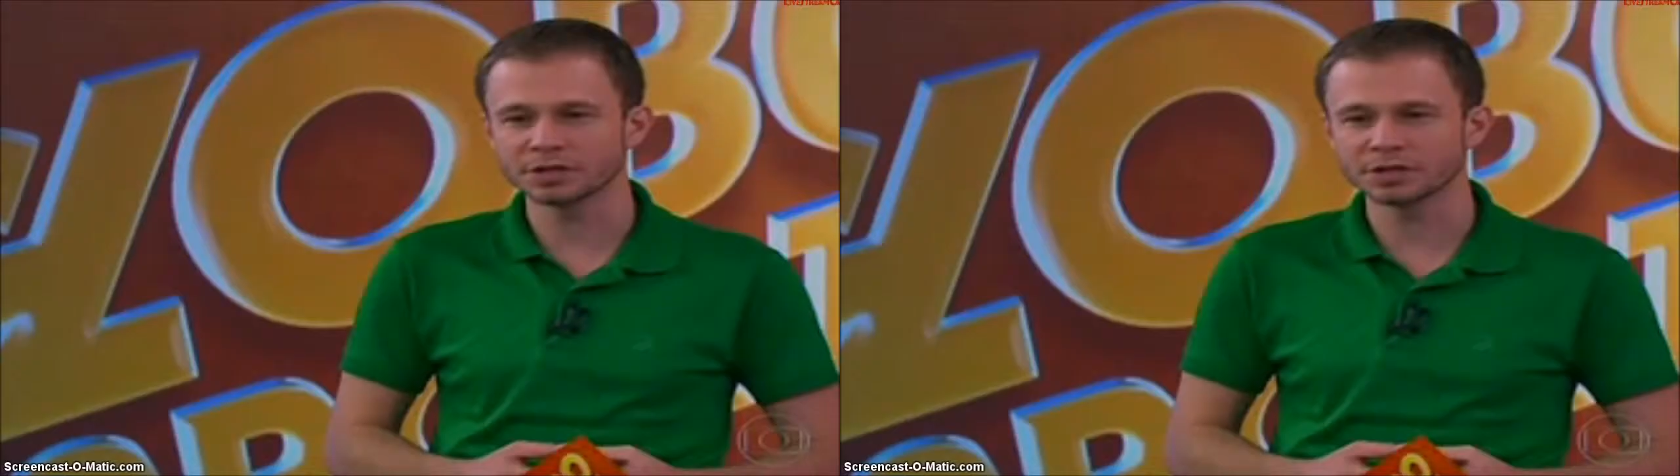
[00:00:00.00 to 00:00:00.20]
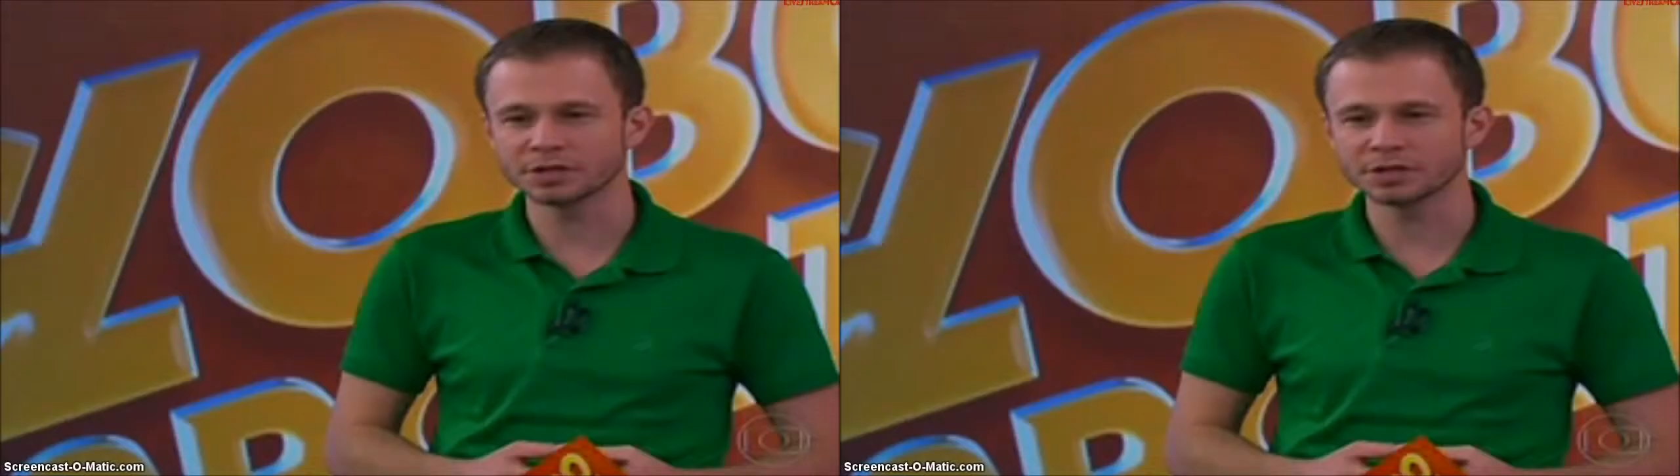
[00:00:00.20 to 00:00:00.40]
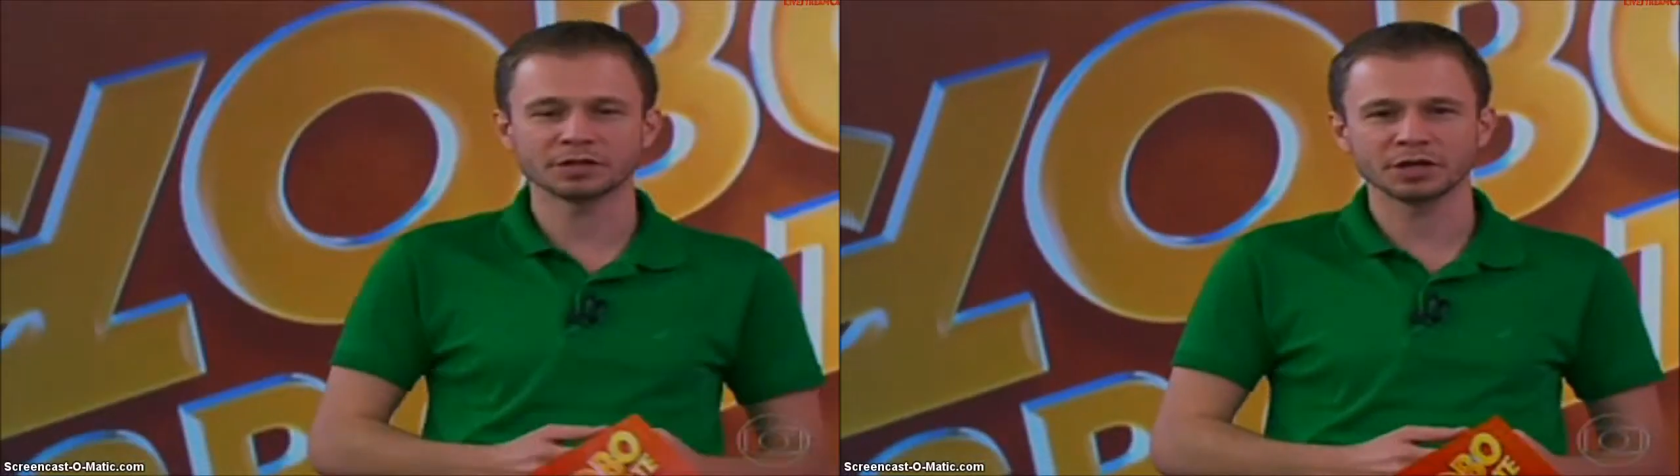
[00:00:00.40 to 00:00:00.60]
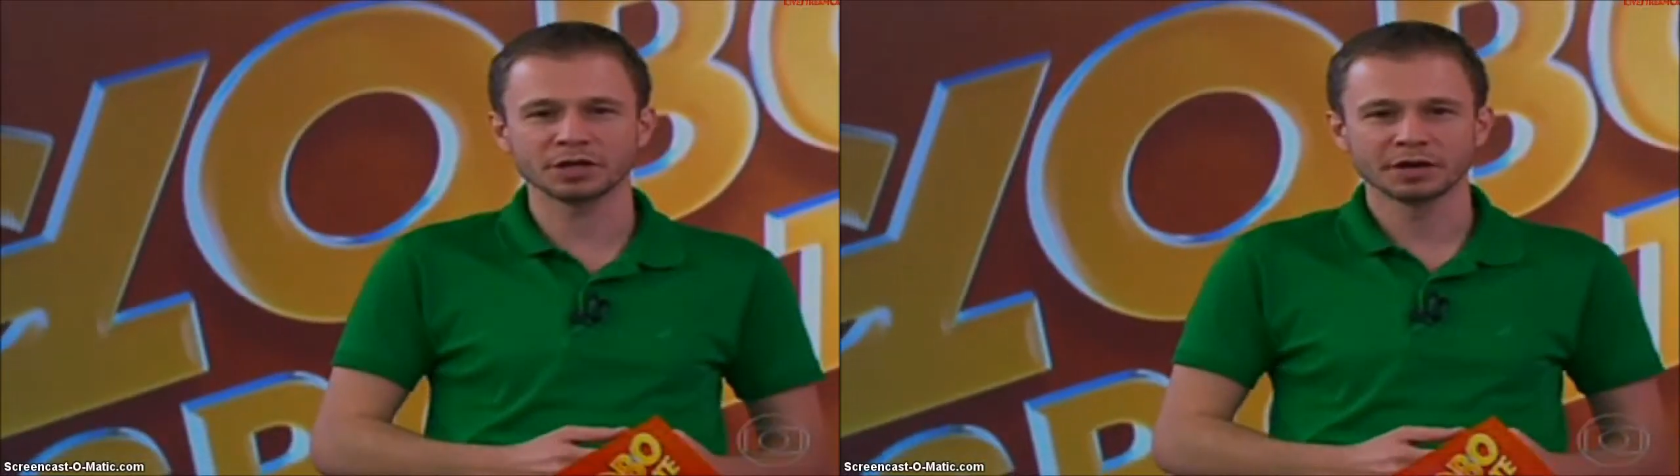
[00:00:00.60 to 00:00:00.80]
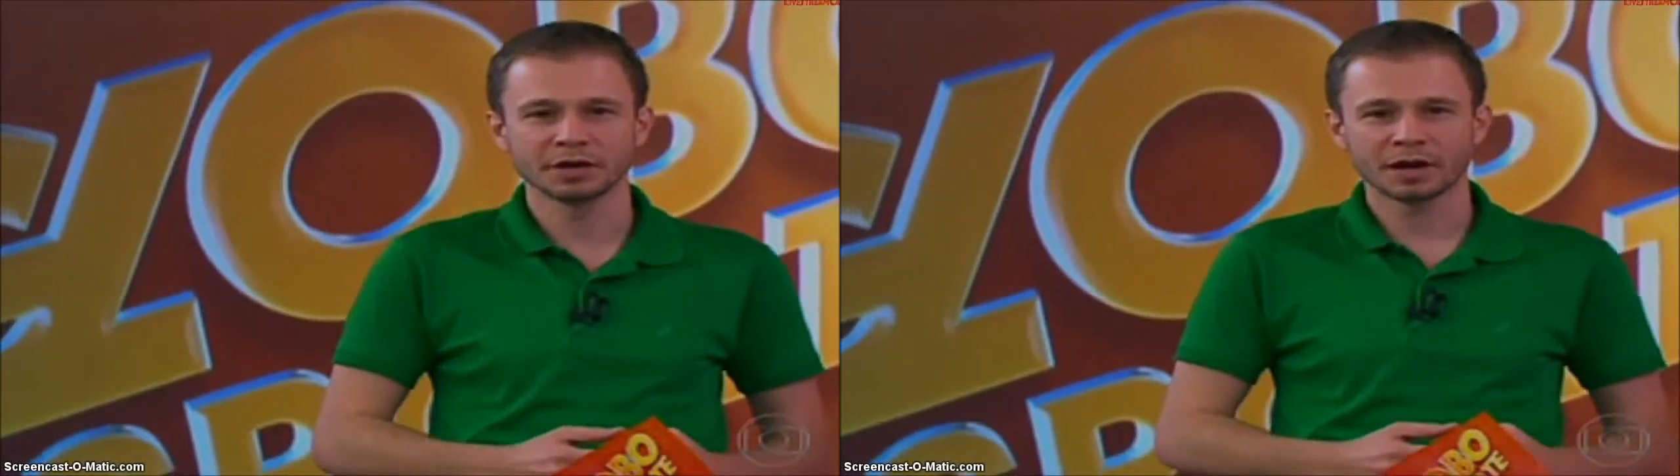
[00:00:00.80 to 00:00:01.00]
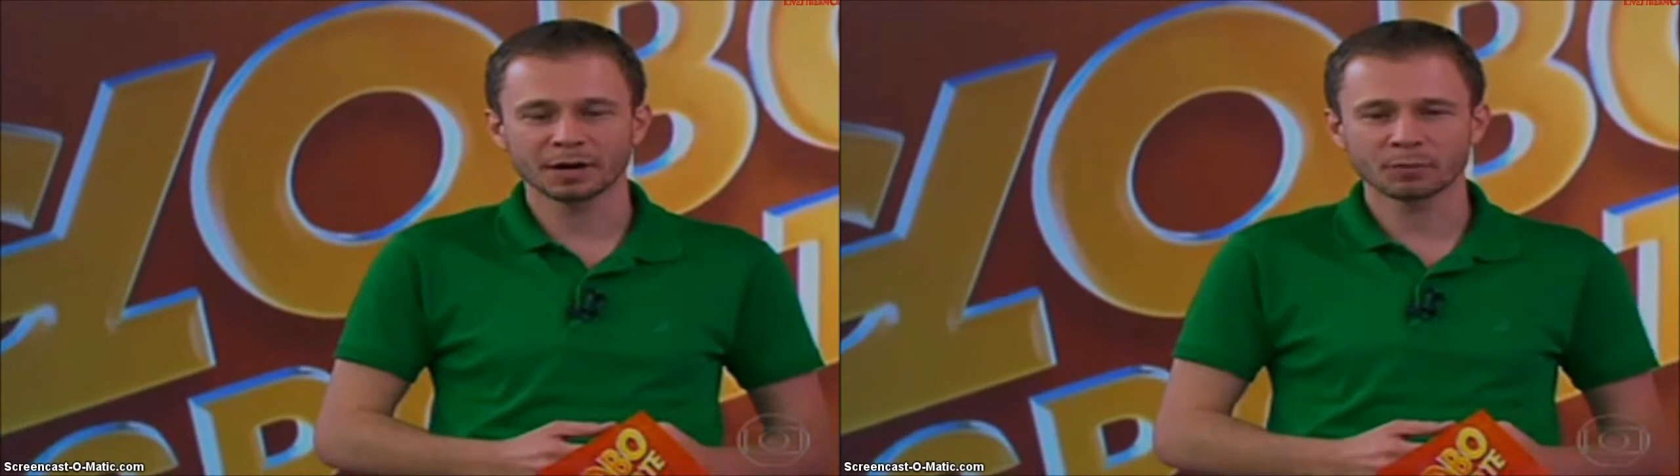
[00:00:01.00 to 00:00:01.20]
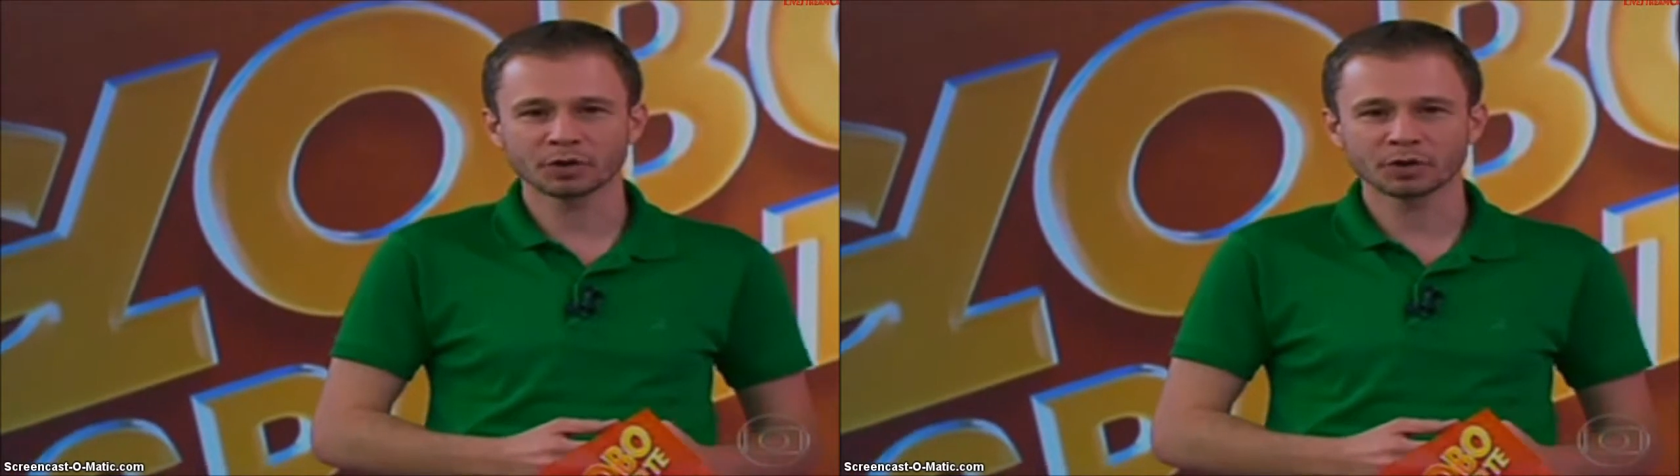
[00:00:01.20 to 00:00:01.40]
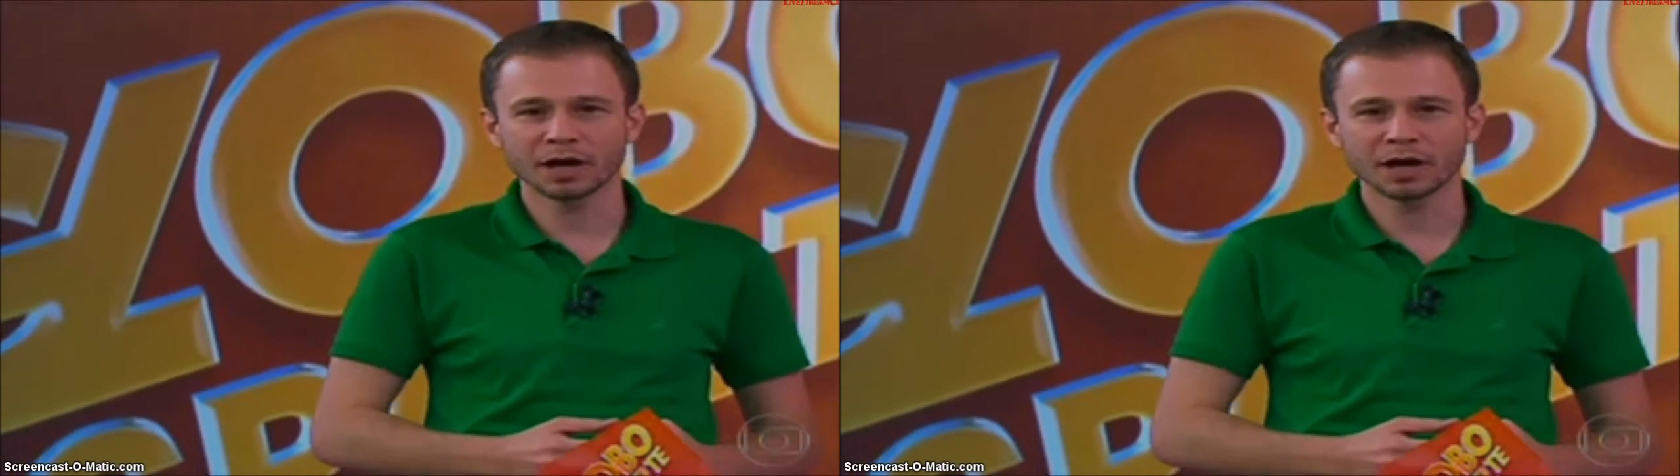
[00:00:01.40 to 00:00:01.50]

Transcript: gente, se divertir. A